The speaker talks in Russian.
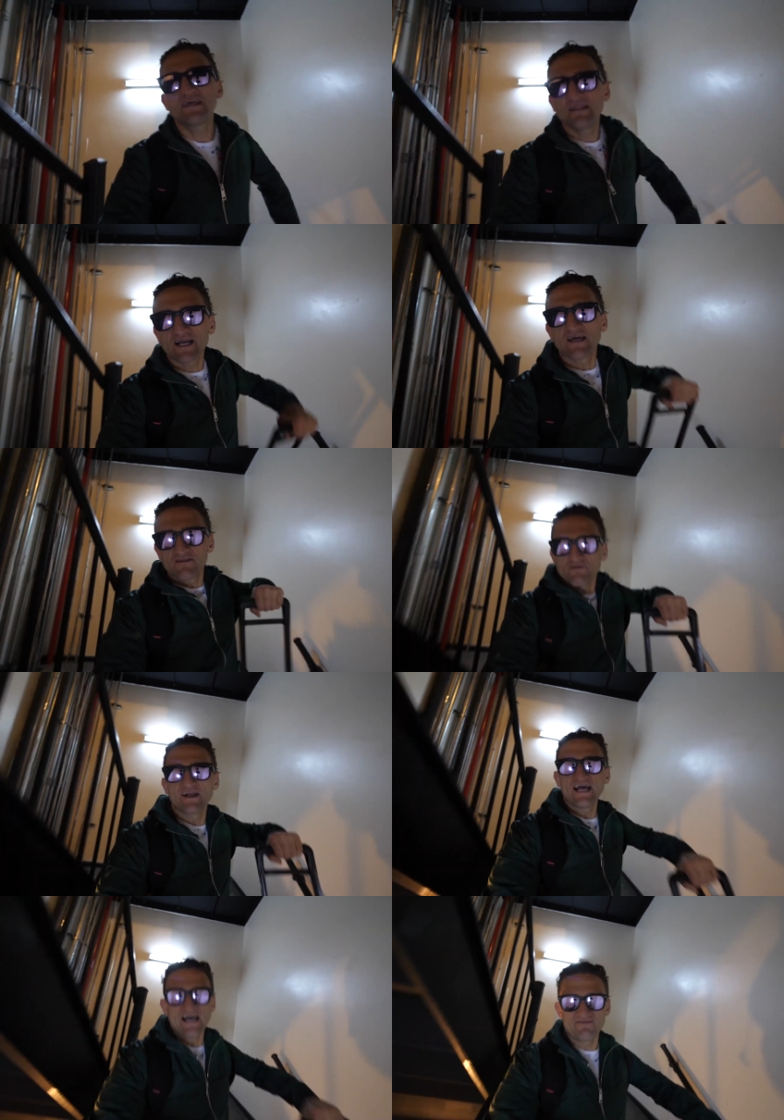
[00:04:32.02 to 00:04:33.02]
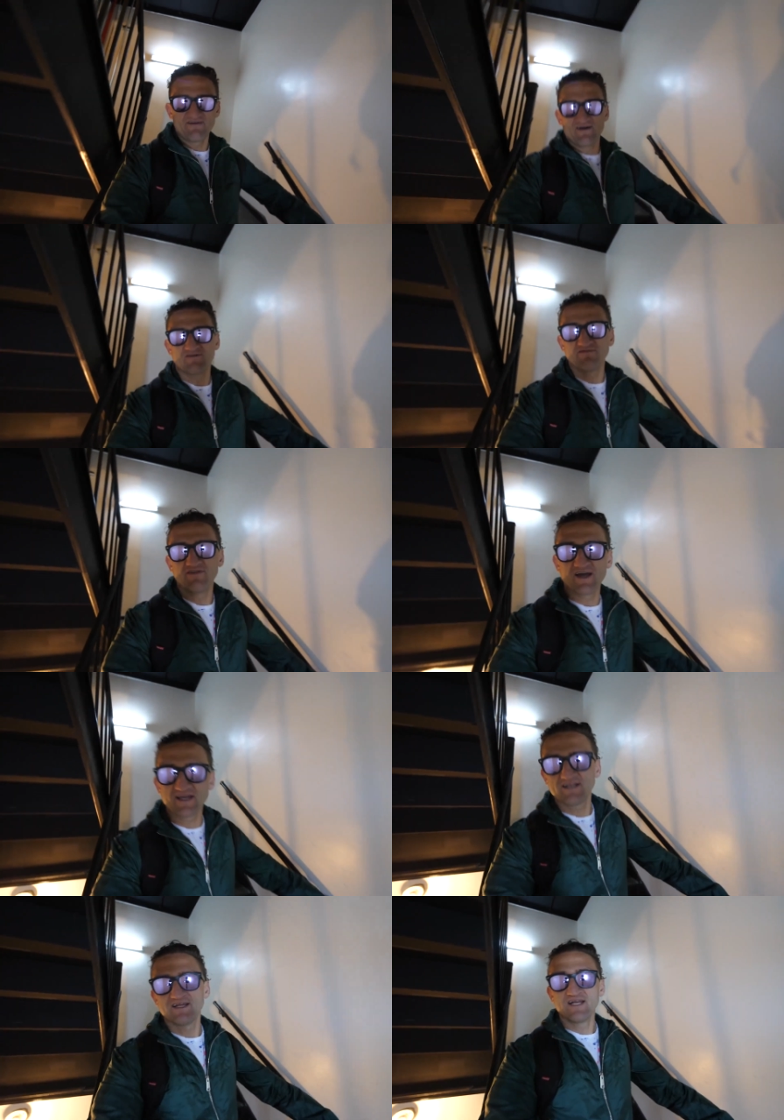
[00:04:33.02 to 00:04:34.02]
затем трехчасовой перелет.
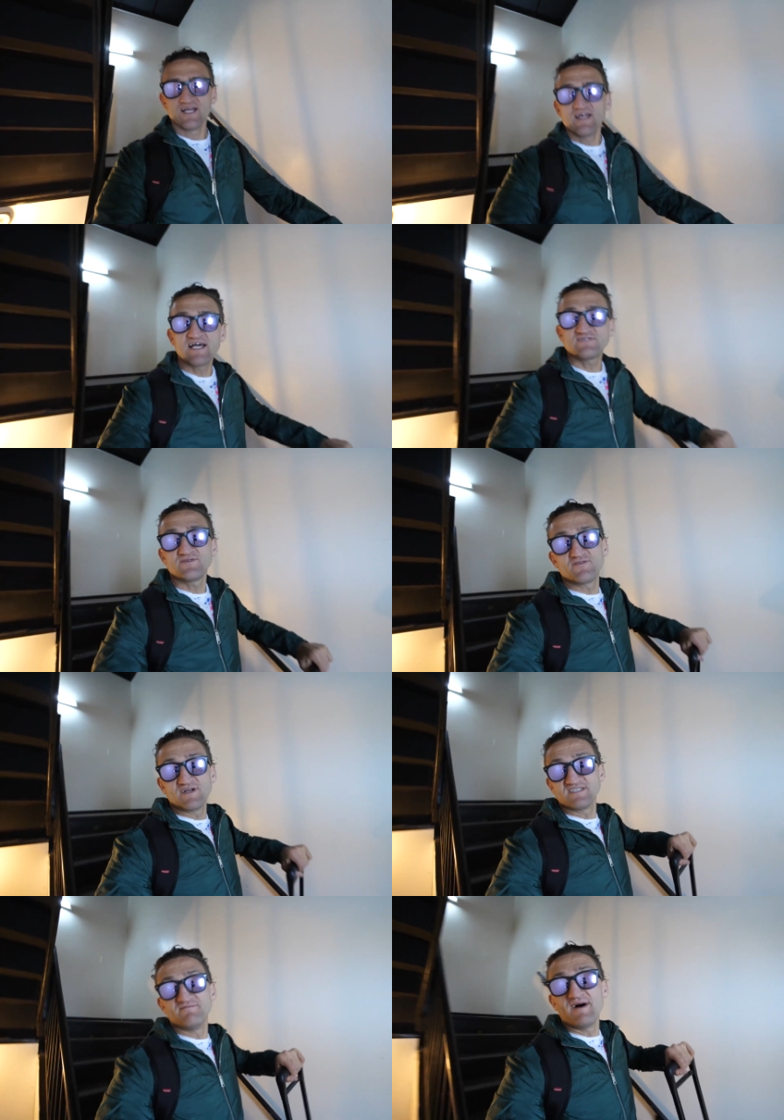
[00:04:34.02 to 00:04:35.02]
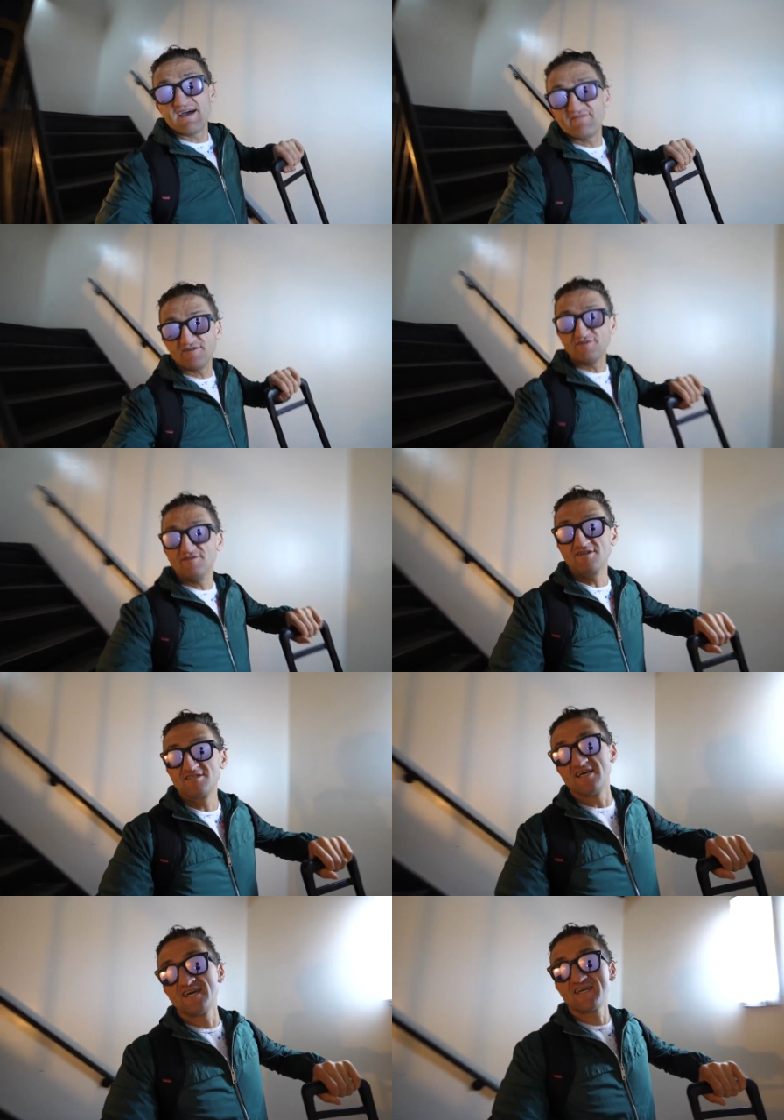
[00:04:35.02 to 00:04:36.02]
Вот так выглядит остаток
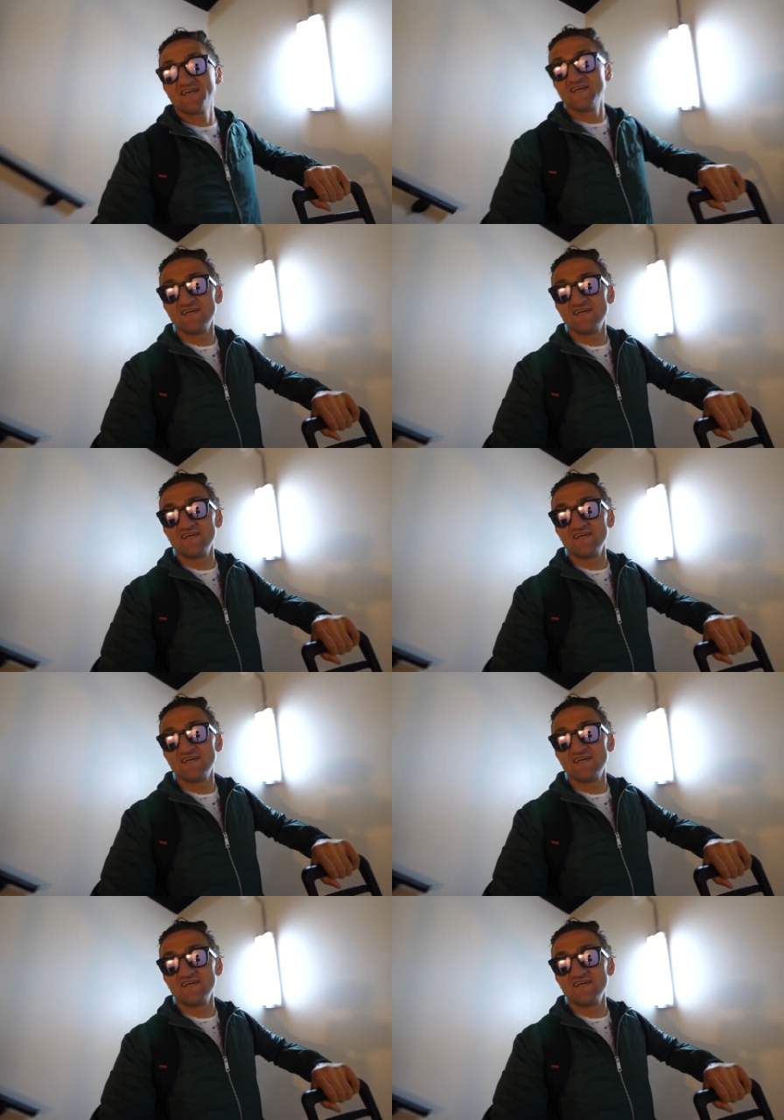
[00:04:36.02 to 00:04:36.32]
моего дня.